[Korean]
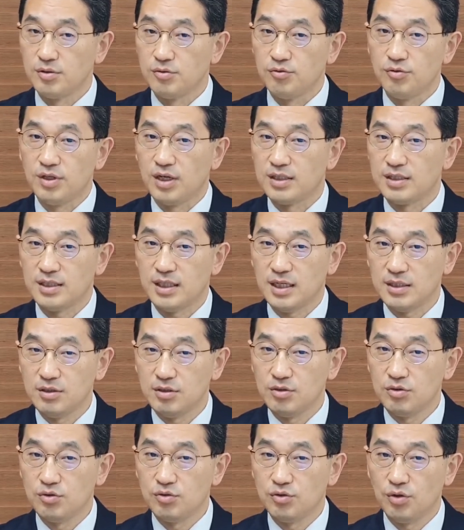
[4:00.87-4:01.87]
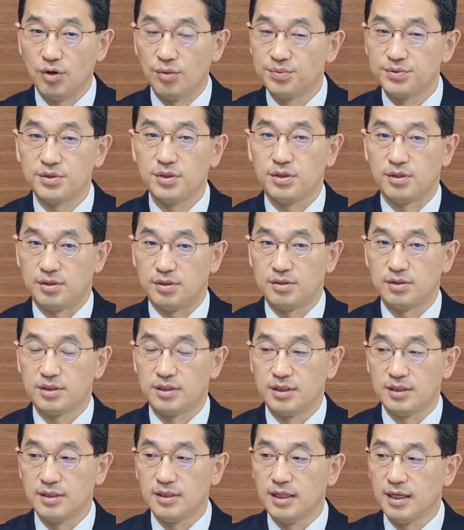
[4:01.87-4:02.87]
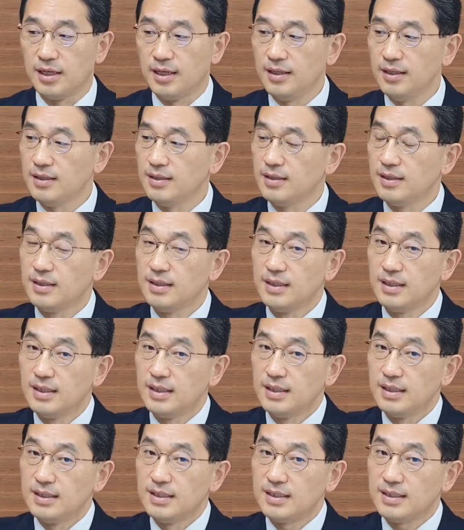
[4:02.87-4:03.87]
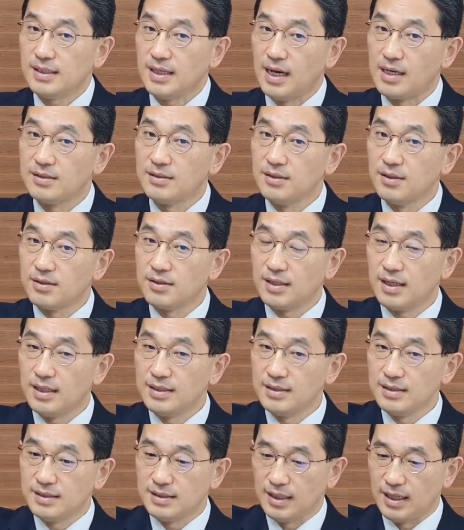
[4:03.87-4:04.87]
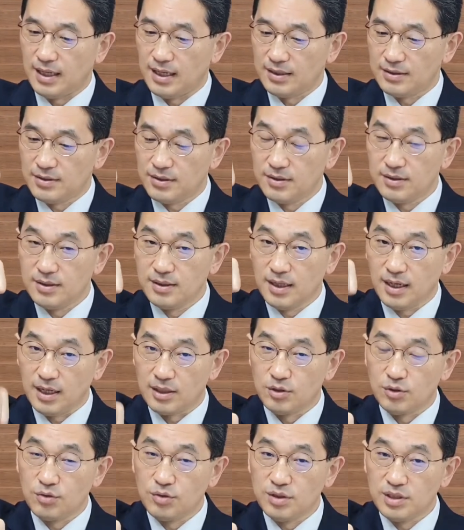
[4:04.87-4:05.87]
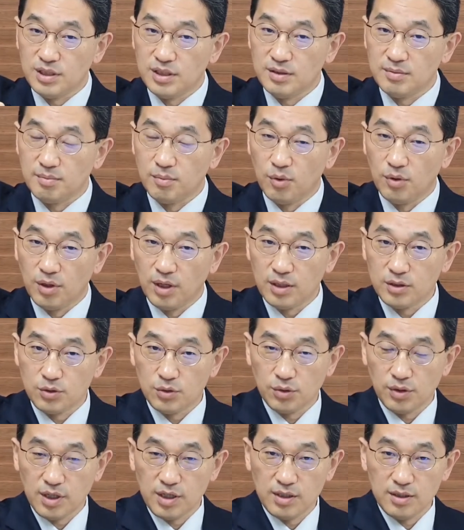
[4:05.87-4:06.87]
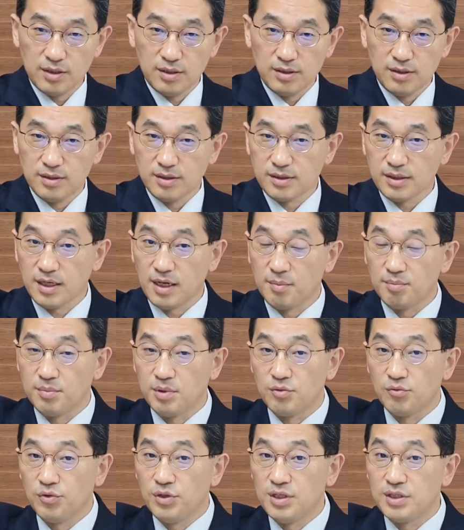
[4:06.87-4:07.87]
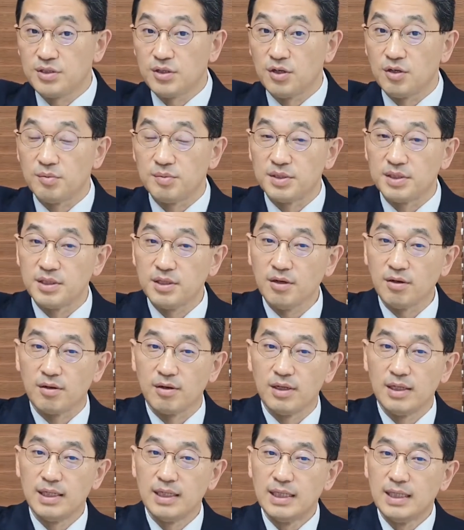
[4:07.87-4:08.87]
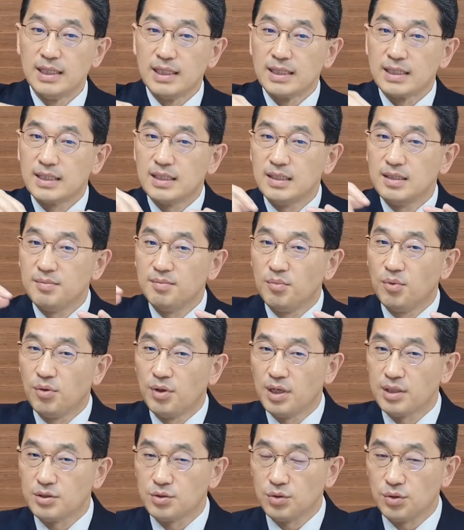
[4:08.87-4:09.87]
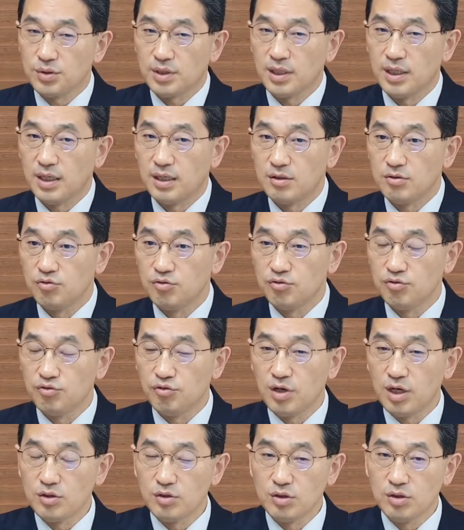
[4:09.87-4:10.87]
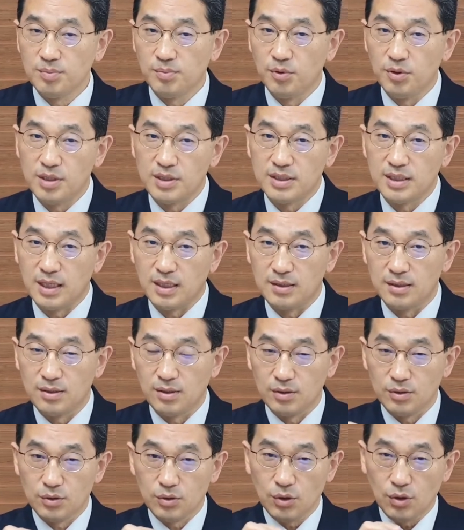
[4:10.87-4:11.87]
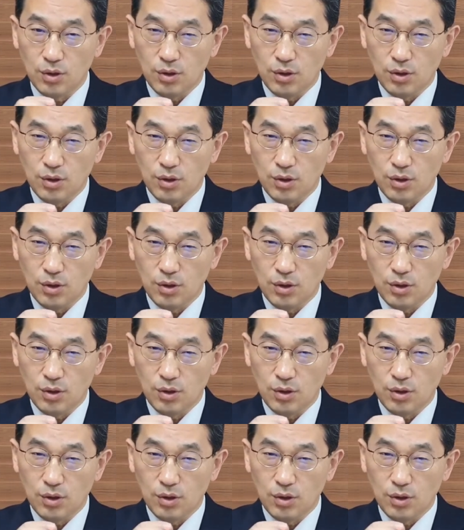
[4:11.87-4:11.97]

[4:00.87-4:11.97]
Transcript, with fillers: 우리가 찾을 수 없어요. 그런데 이 강력한 자석을 가지고 이 모래 속에 이렇게 한번 휘저으면요. 그 모래 속에 육안으로 보이지 않던